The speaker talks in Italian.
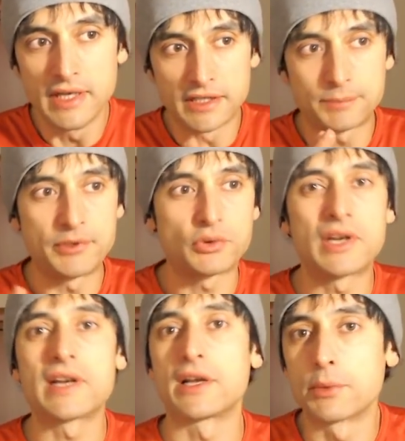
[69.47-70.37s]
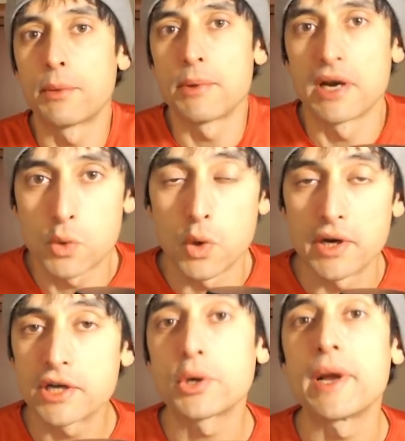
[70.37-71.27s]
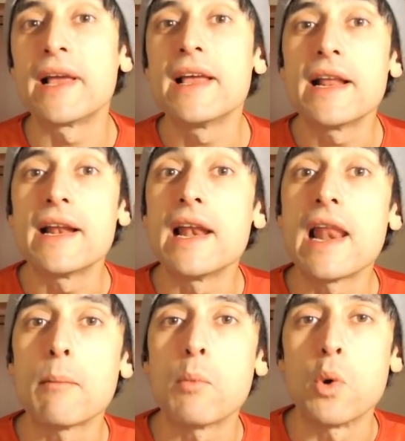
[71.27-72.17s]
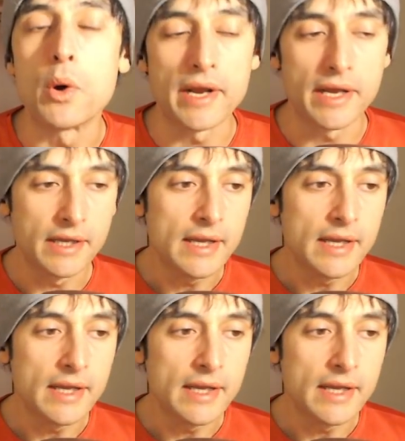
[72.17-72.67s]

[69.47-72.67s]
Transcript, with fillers: spesso è legato proprio al cuore, cioè l'amore.